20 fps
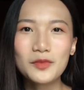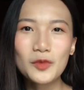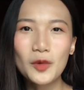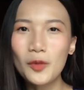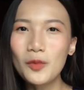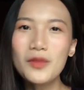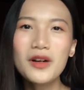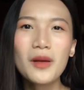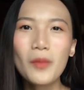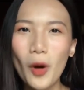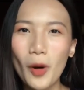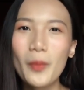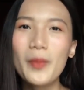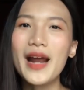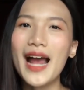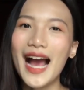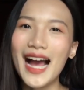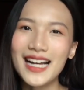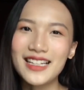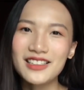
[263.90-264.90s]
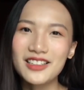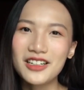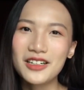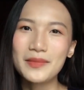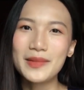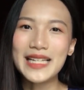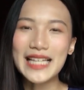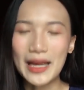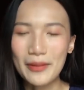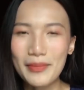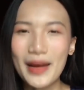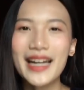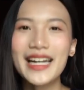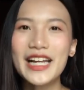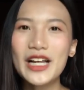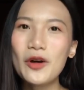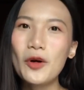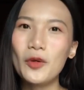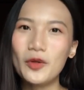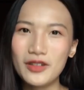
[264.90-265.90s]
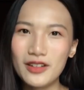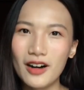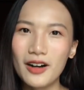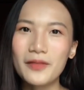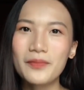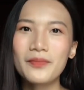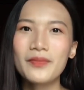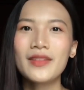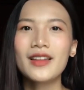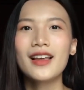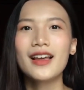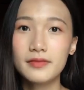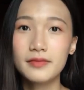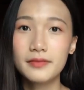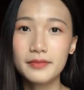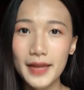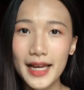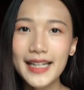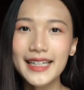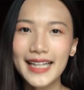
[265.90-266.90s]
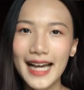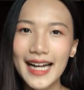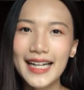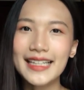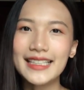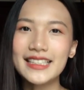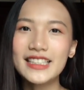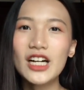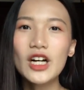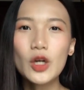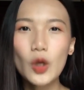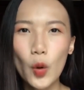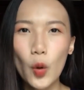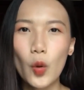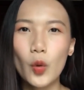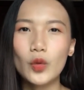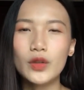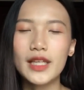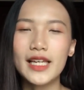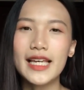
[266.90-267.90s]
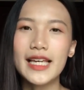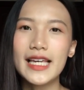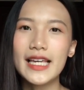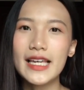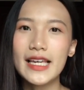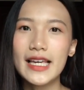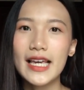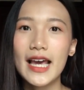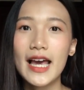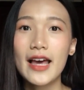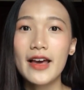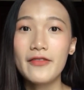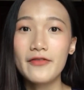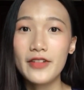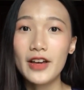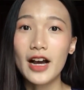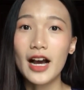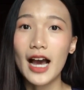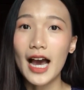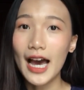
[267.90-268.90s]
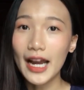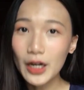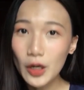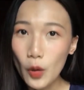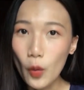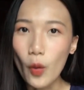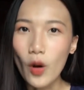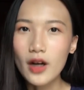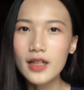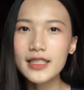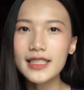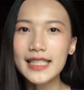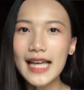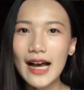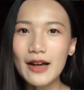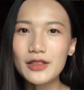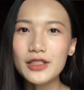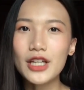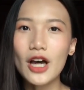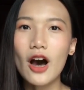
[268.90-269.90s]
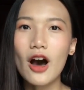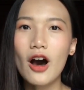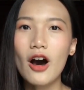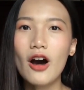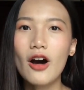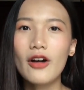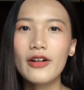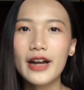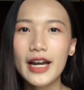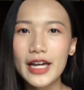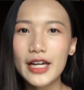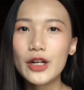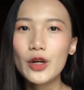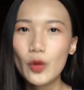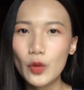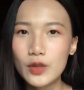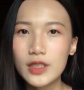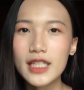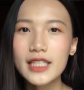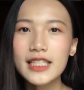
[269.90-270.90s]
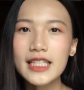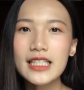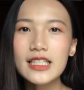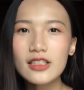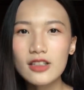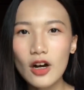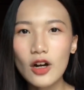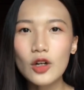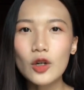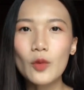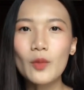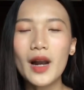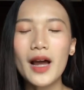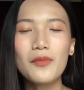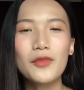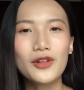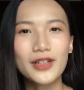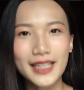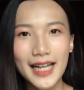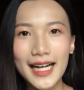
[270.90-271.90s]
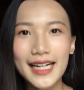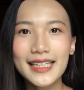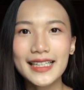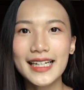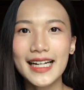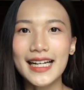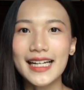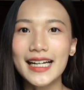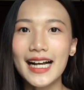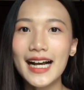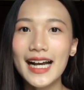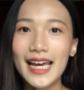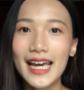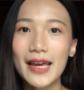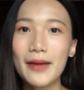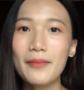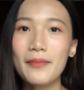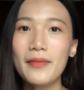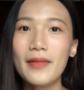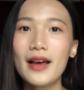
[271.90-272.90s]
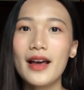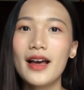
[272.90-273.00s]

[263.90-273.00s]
cũng 11 12 giờ mới nhắm mắt đi ngủ được. Bên cạnh giấc ngủ thì việc ăn uống sao cho đầy đủ chất dinh dưỡng cũng là một cách để các em uh,